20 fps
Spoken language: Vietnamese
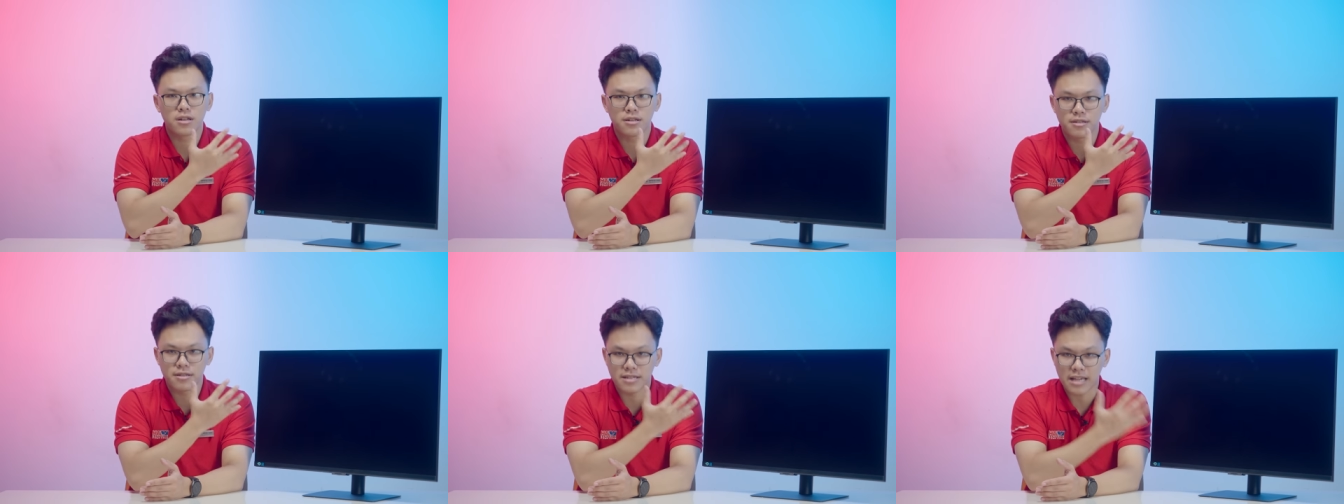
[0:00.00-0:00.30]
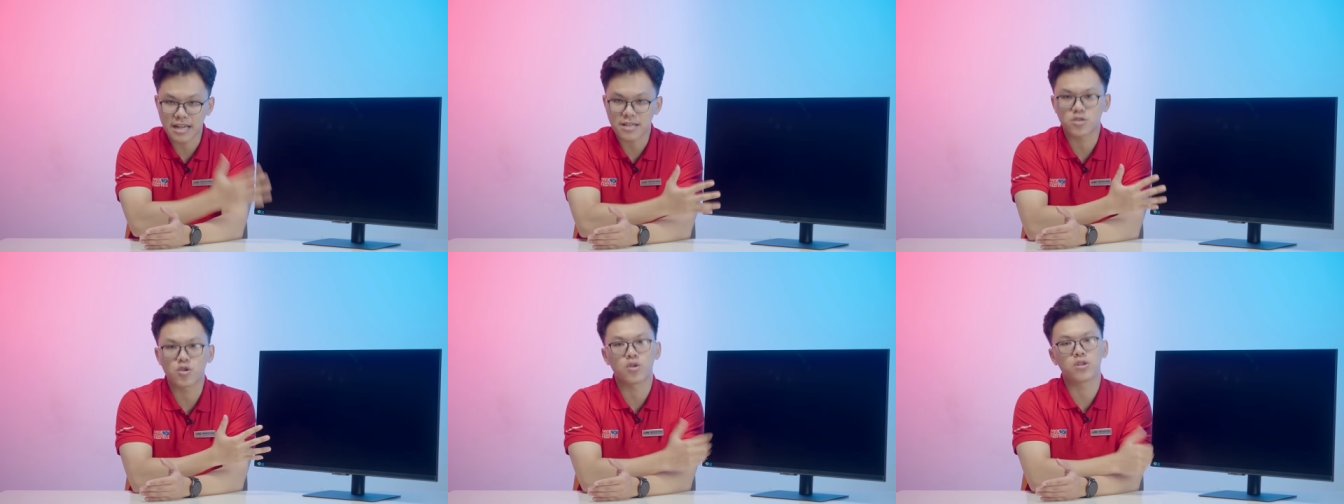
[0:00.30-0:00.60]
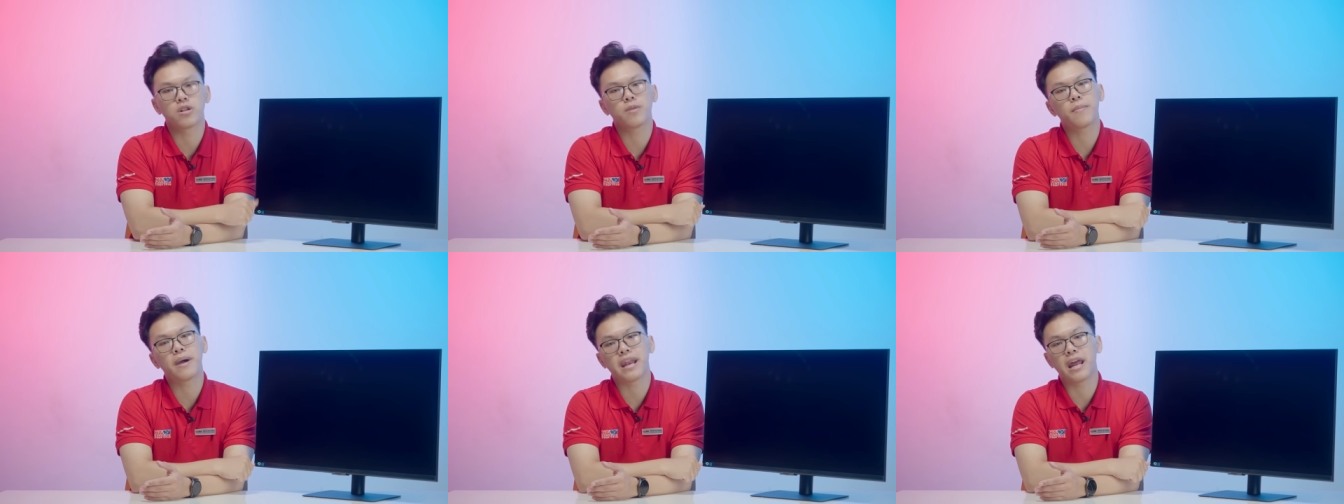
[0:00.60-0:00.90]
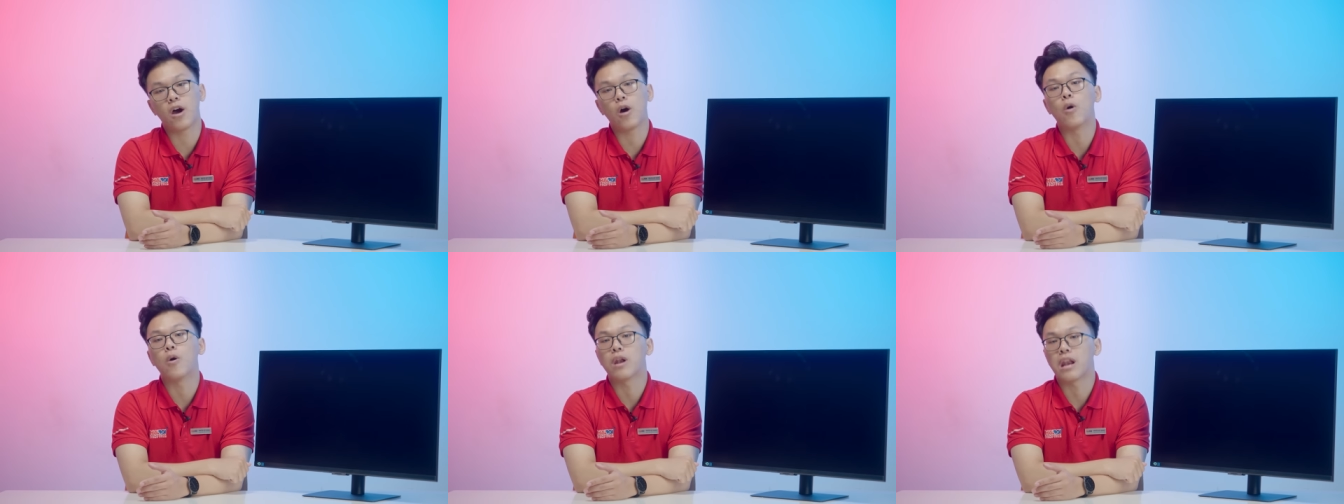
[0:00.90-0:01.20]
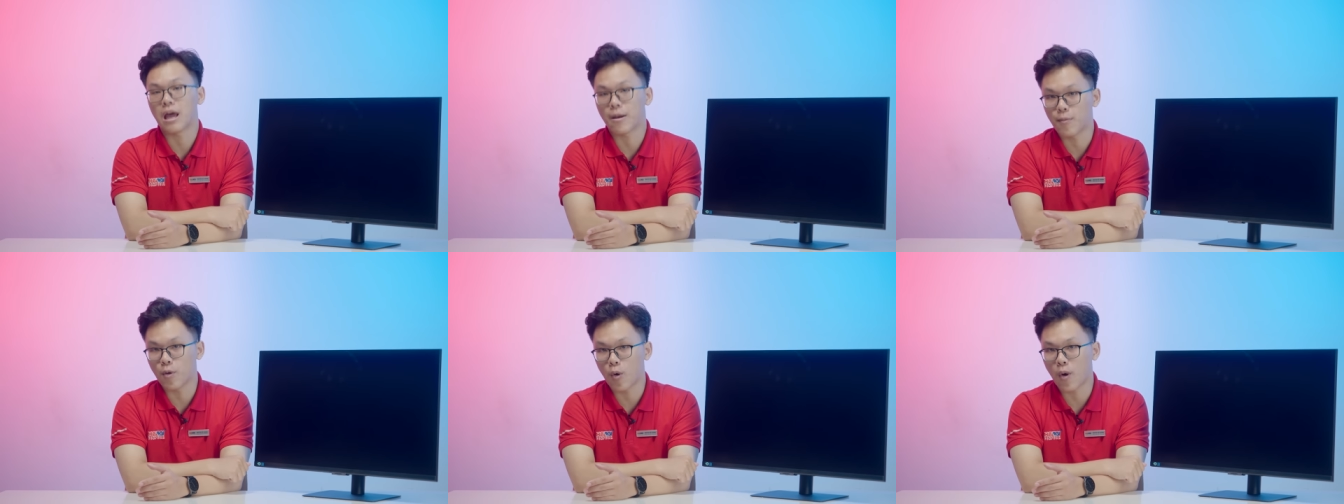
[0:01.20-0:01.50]
dành cho những bạn nào
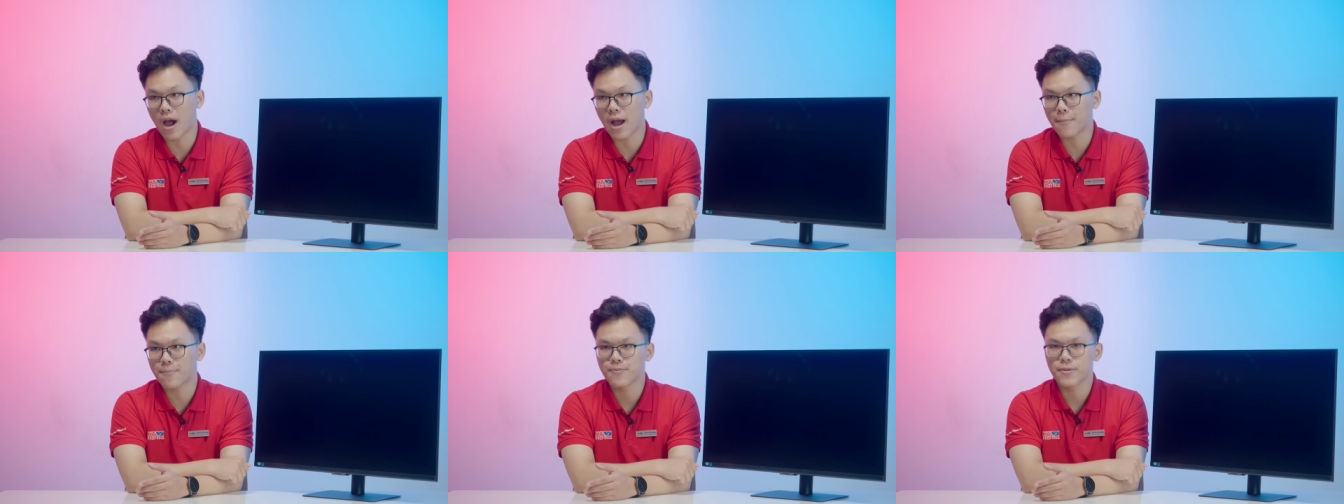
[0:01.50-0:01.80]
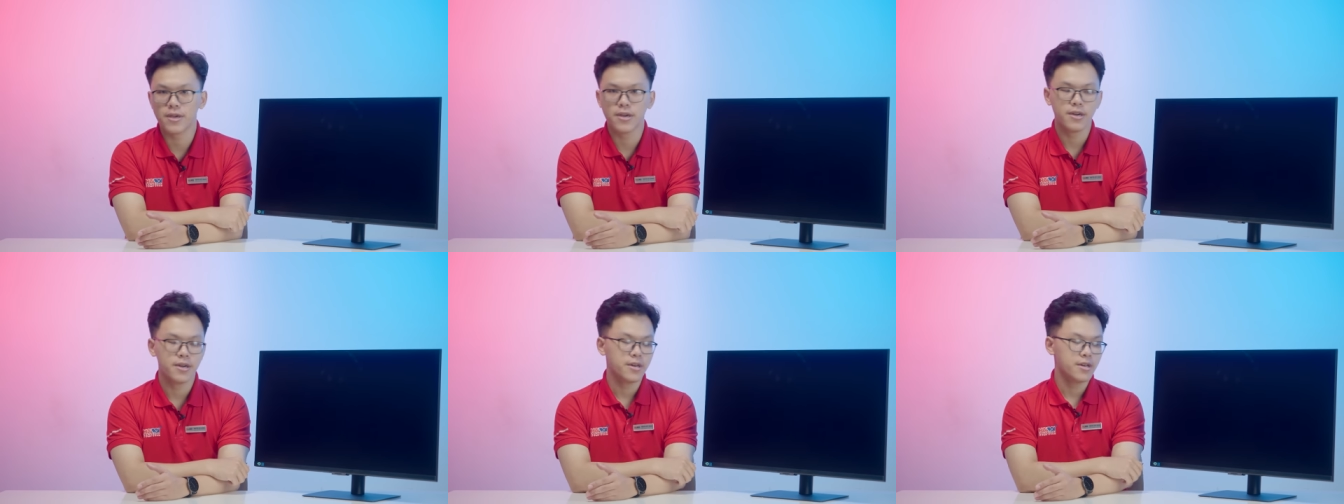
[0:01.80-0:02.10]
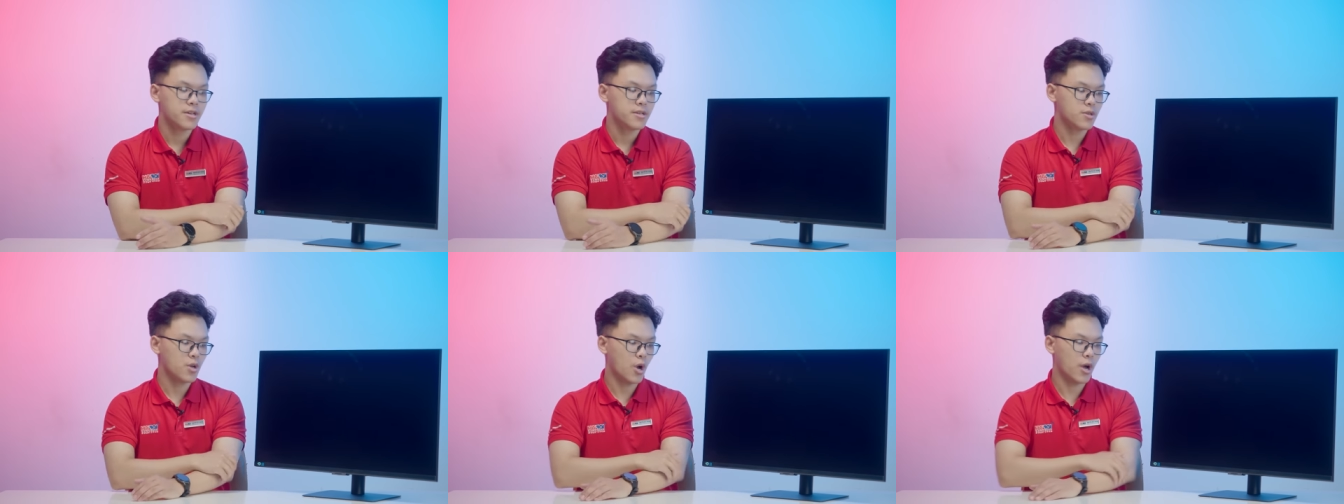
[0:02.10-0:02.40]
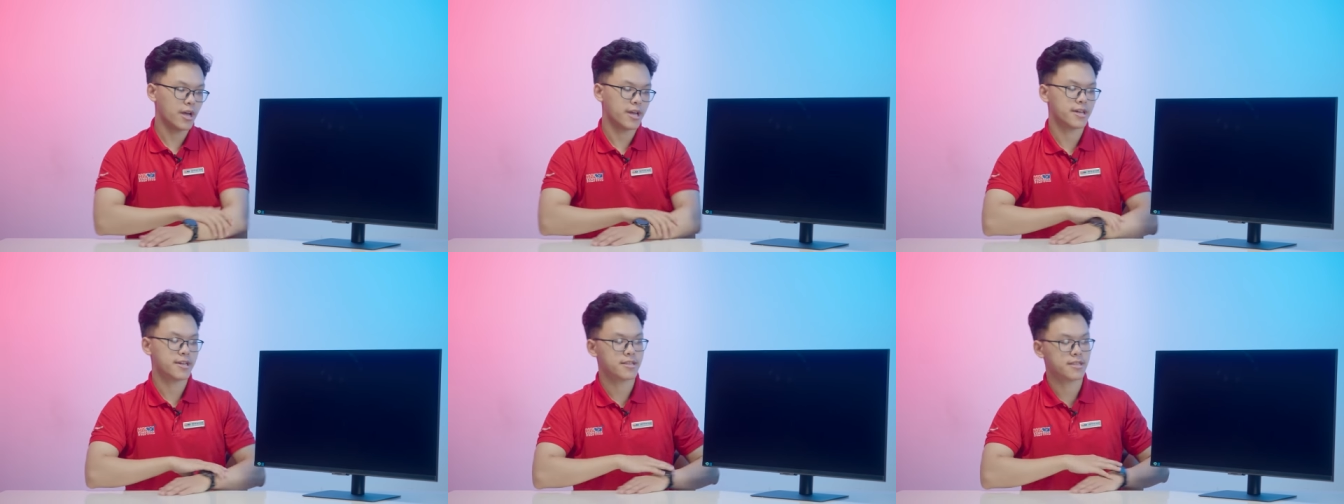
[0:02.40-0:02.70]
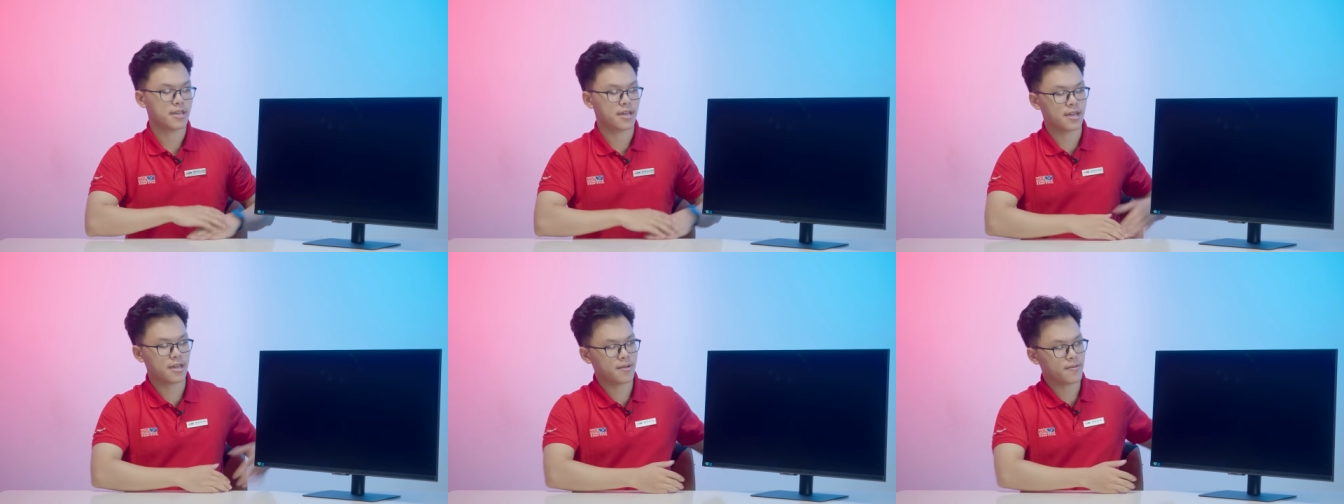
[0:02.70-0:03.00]
làm đồ họa. Rồi,
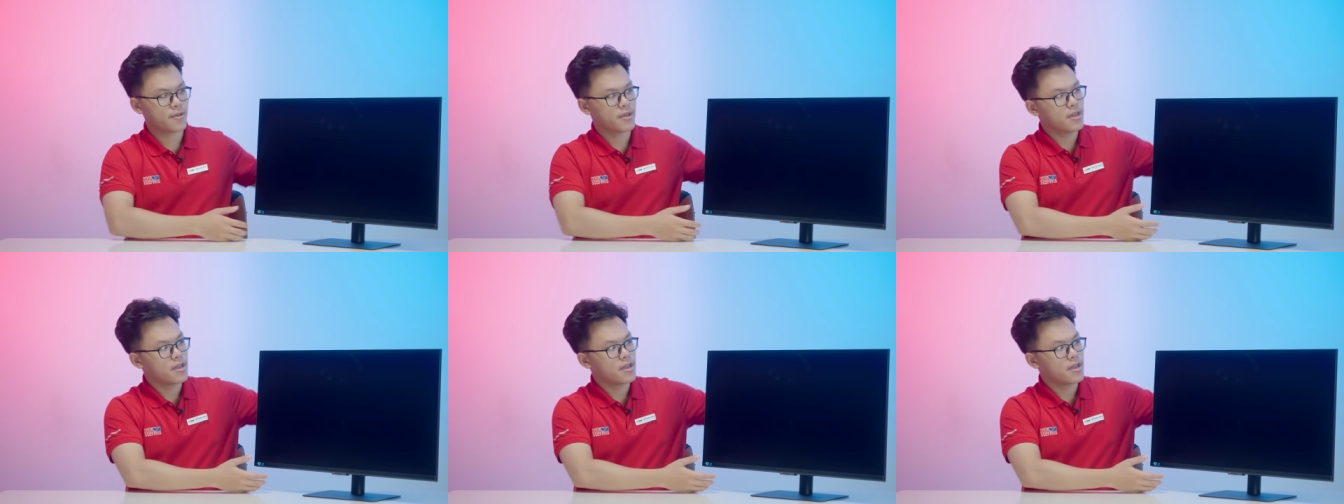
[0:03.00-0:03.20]
thế